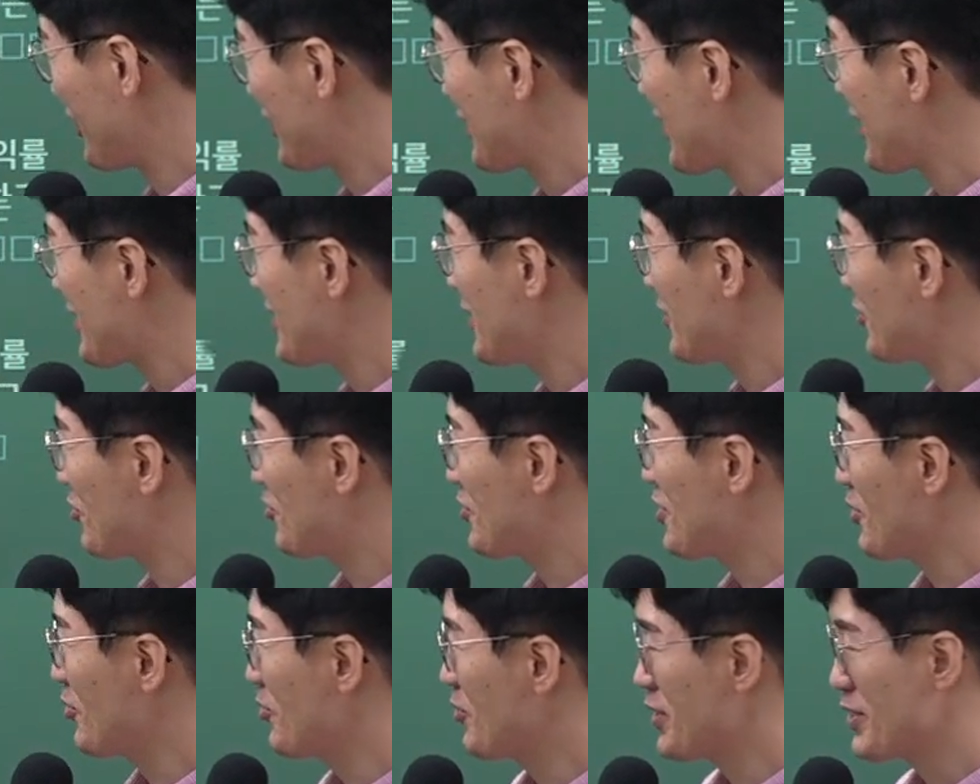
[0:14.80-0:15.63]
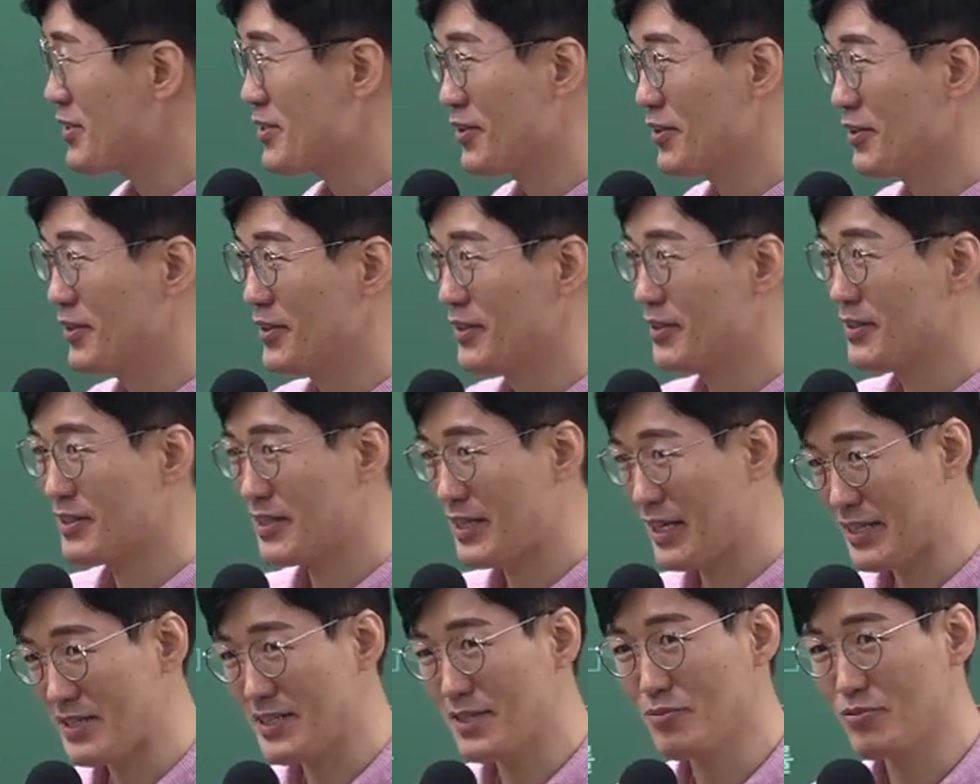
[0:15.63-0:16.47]
사실 투자론에서는
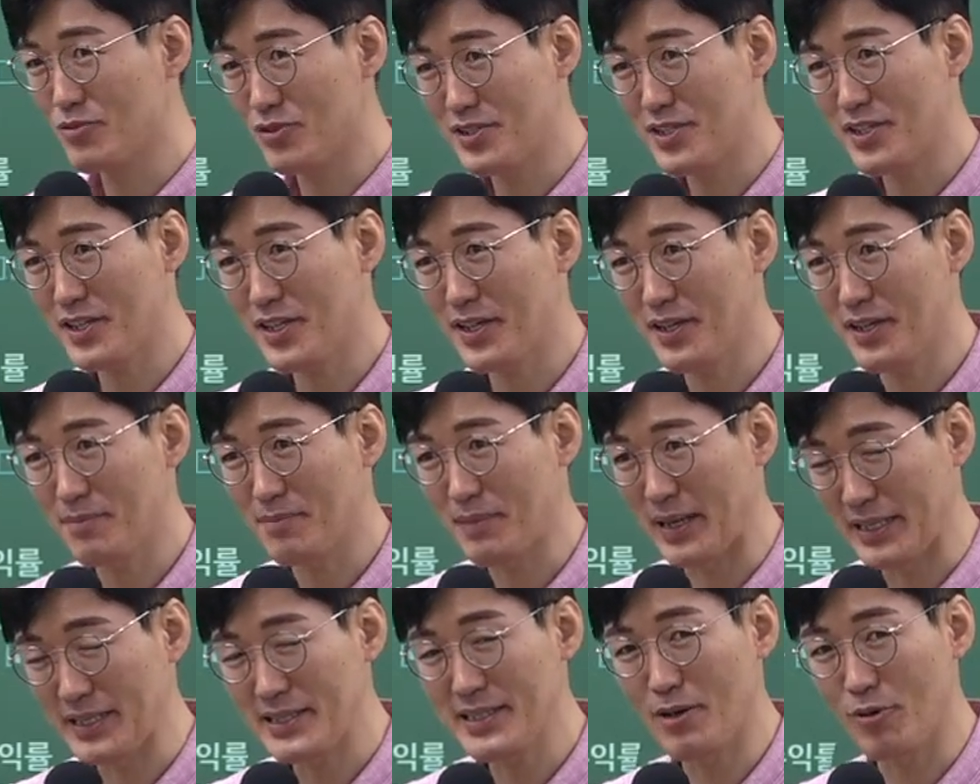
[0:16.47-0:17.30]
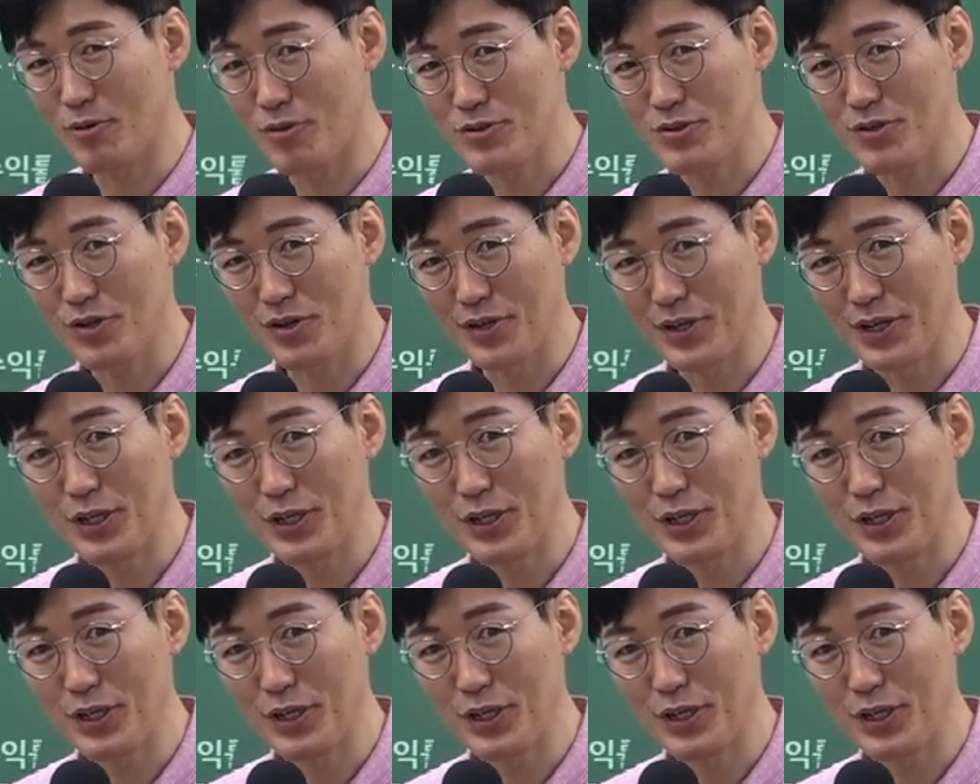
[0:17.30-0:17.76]
가장 문제가 많이 나오죠.